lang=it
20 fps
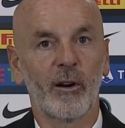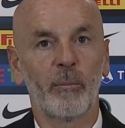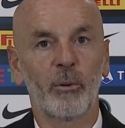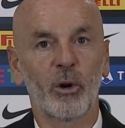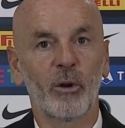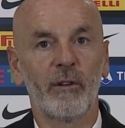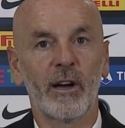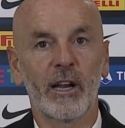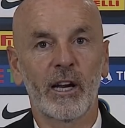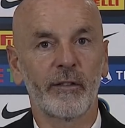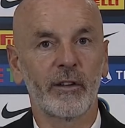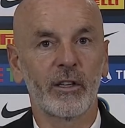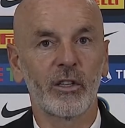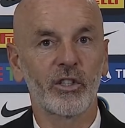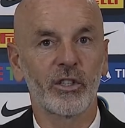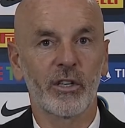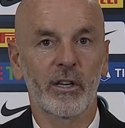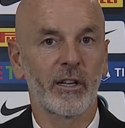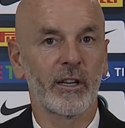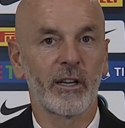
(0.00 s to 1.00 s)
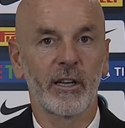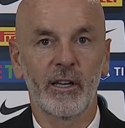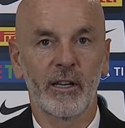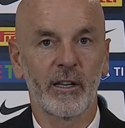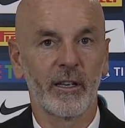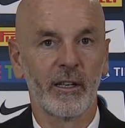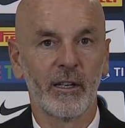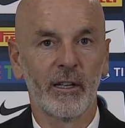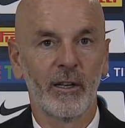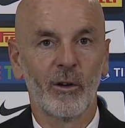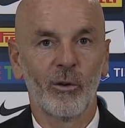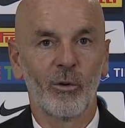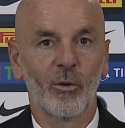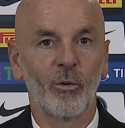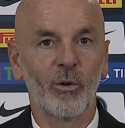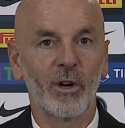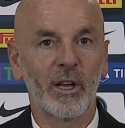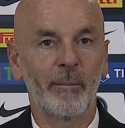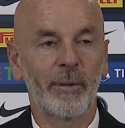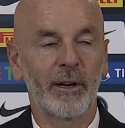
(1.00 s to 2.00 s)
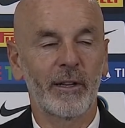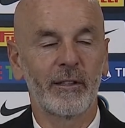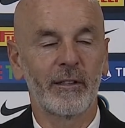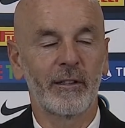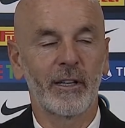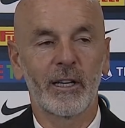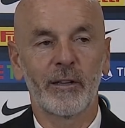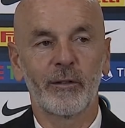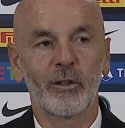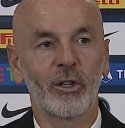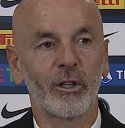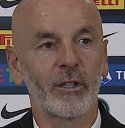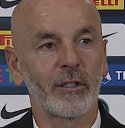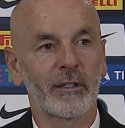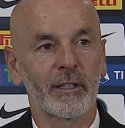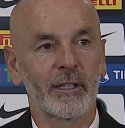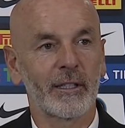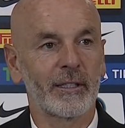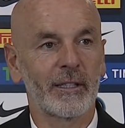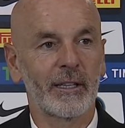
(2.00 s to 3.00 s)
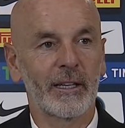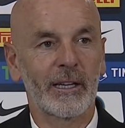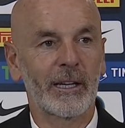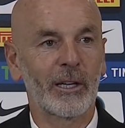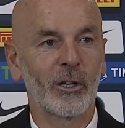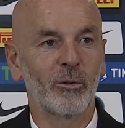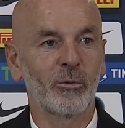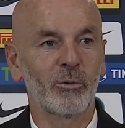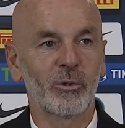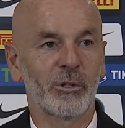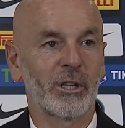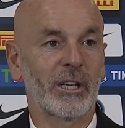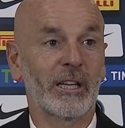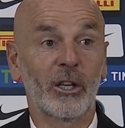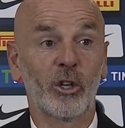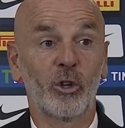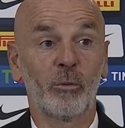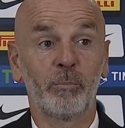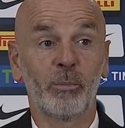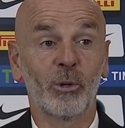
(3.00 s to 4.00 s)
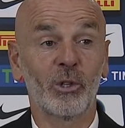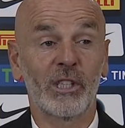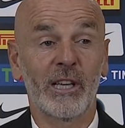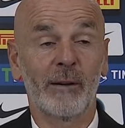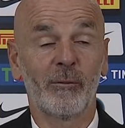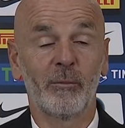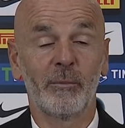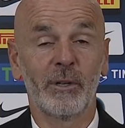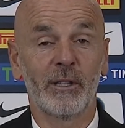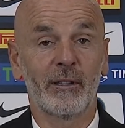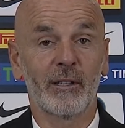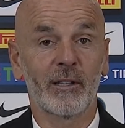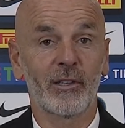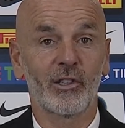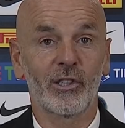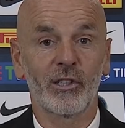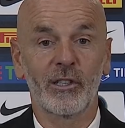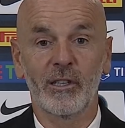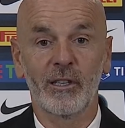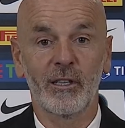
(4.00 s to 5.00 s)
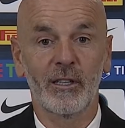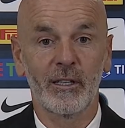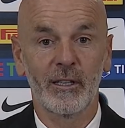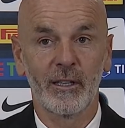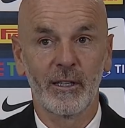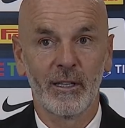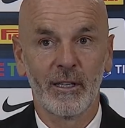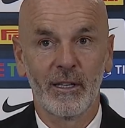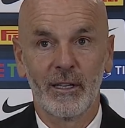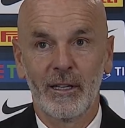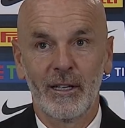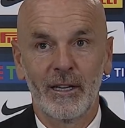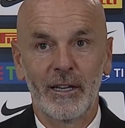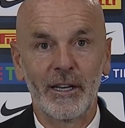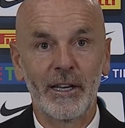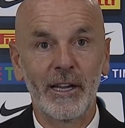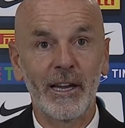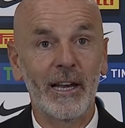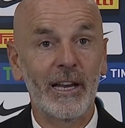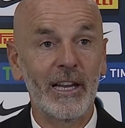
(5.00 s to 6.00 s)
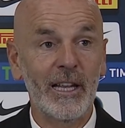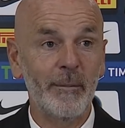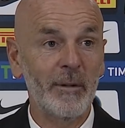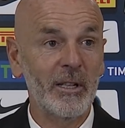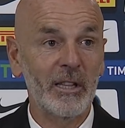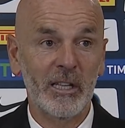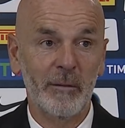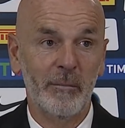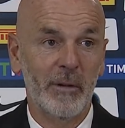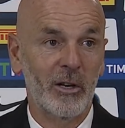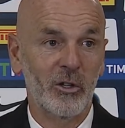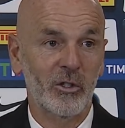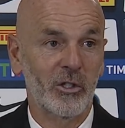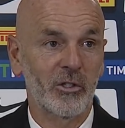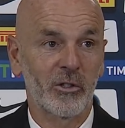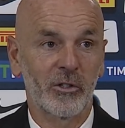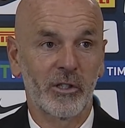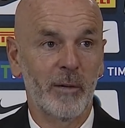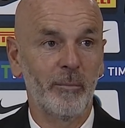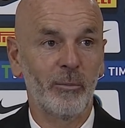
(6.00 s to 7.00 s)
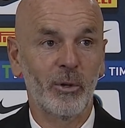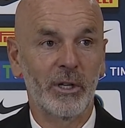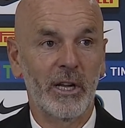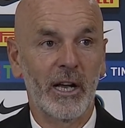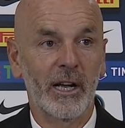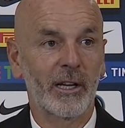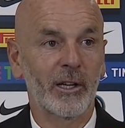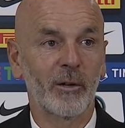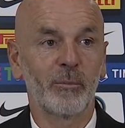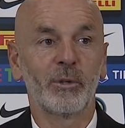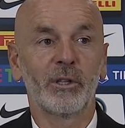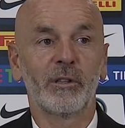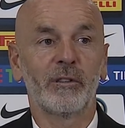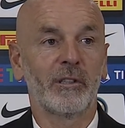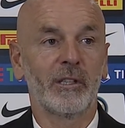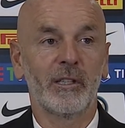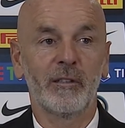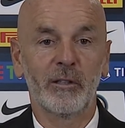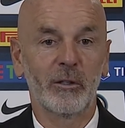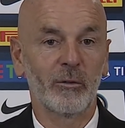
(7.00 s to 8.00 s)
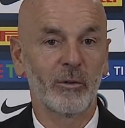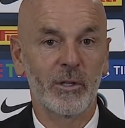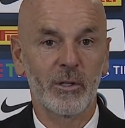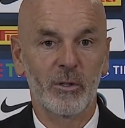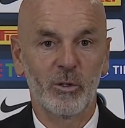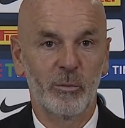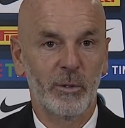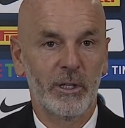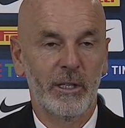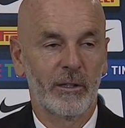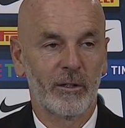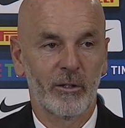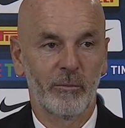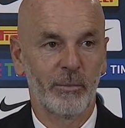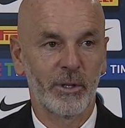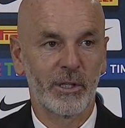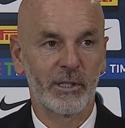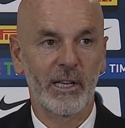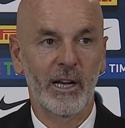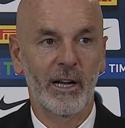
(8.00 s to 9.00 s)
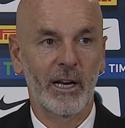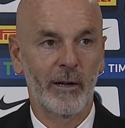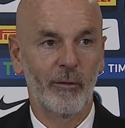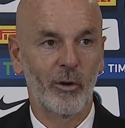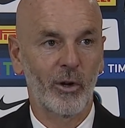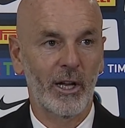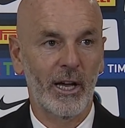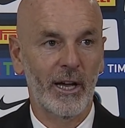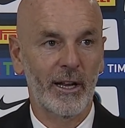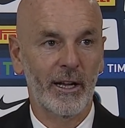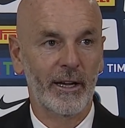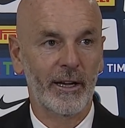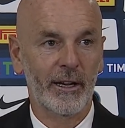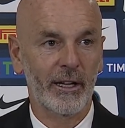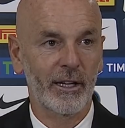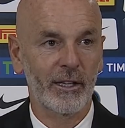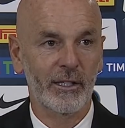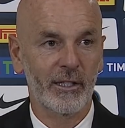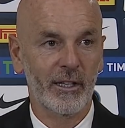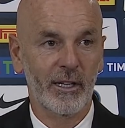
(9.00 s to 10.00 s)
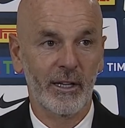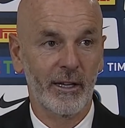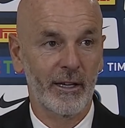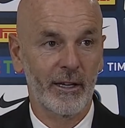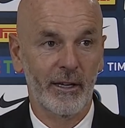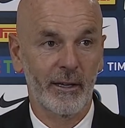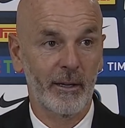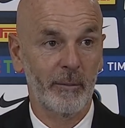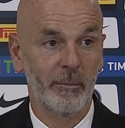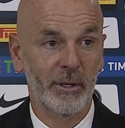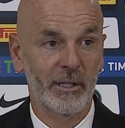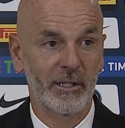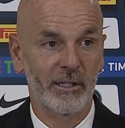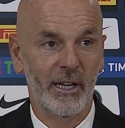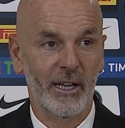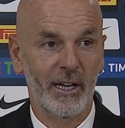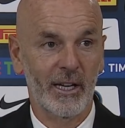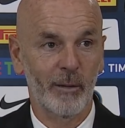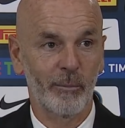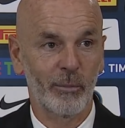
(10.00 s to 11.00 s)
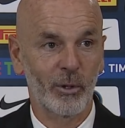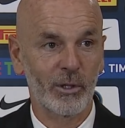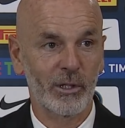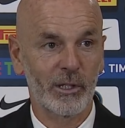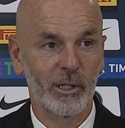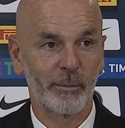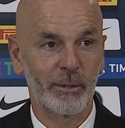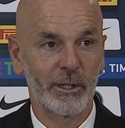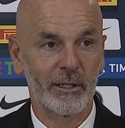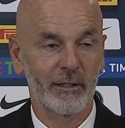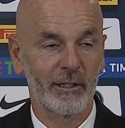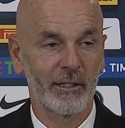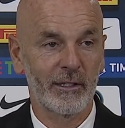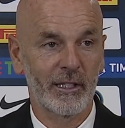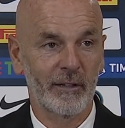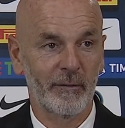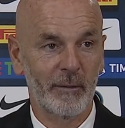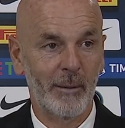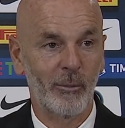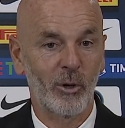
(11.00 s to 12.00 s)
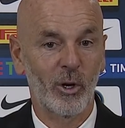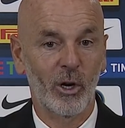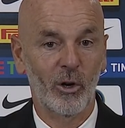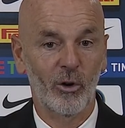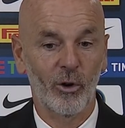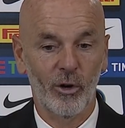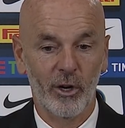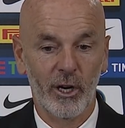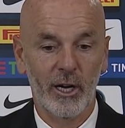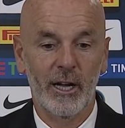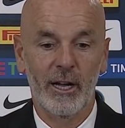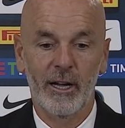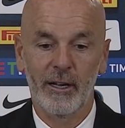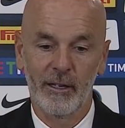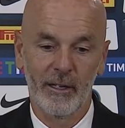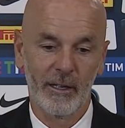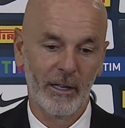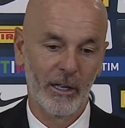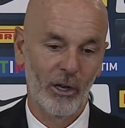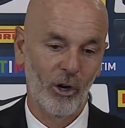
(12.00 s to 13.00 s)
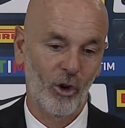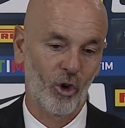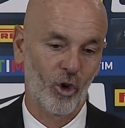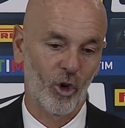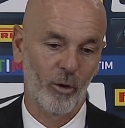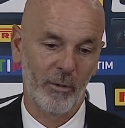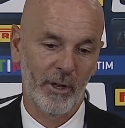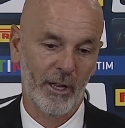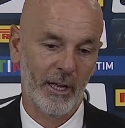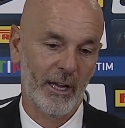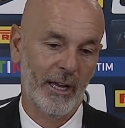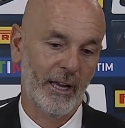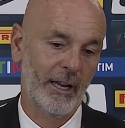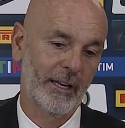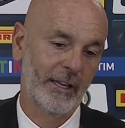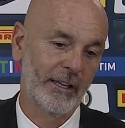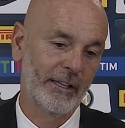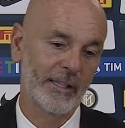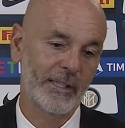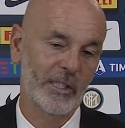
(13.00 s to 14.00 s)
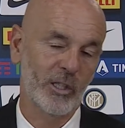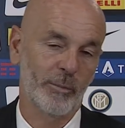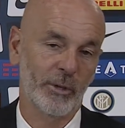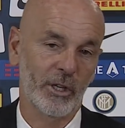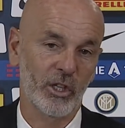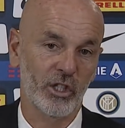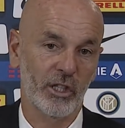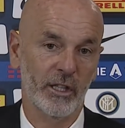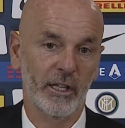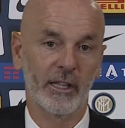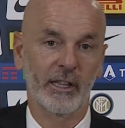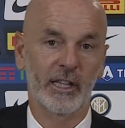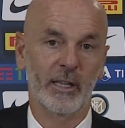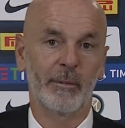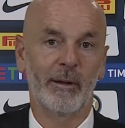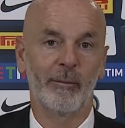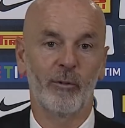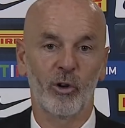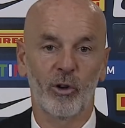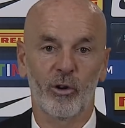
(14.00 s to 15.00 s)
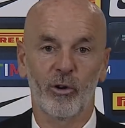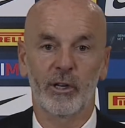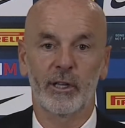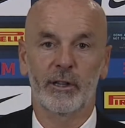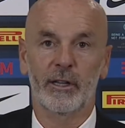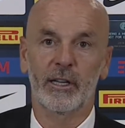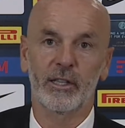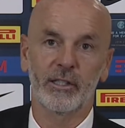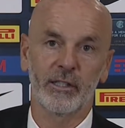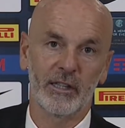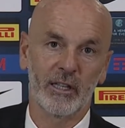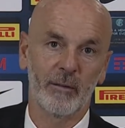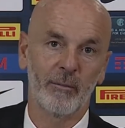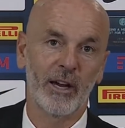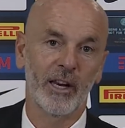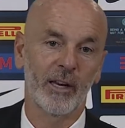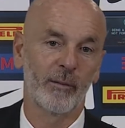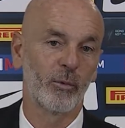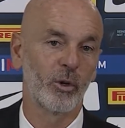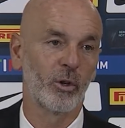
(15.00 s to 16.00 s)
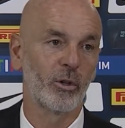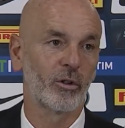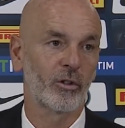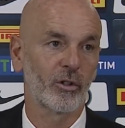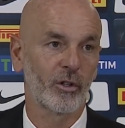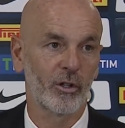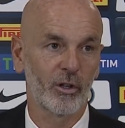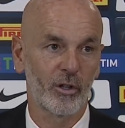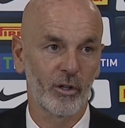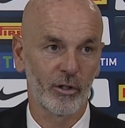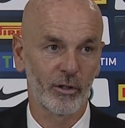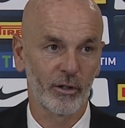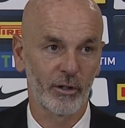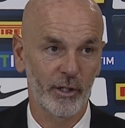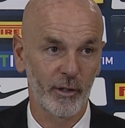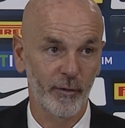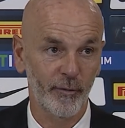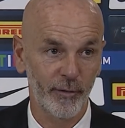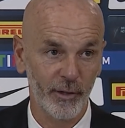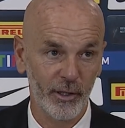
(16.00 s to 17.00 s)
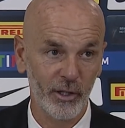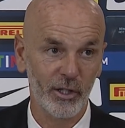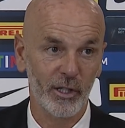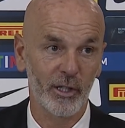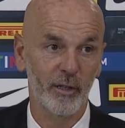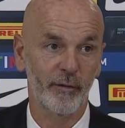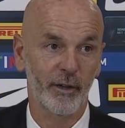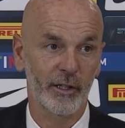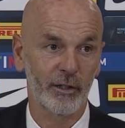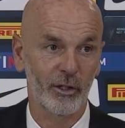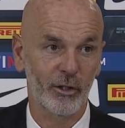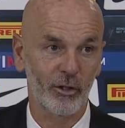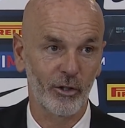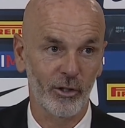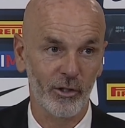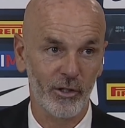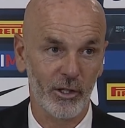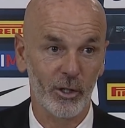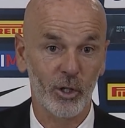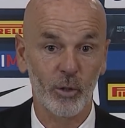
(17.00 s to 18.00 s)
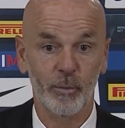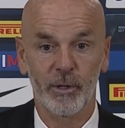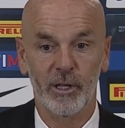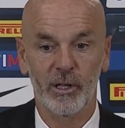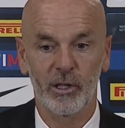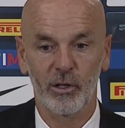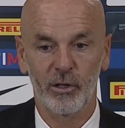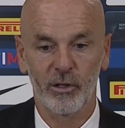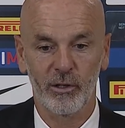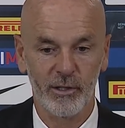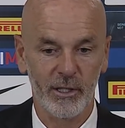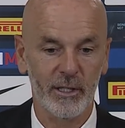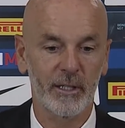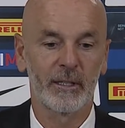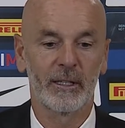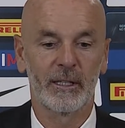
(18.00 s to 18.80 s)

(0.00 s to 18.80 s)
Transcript: provare a vincere una partita alla volta e che non, che non possiamo metterci né limiti ma allo stesso tempo neanche obiettivi in questo momento, pensare a lavorare, a crescere e pensare alle prossime partite. Abbiamo ancora, come l'inizio precedente, abbiamo ancora tre settimane molto difficili, faticose, dispendiose.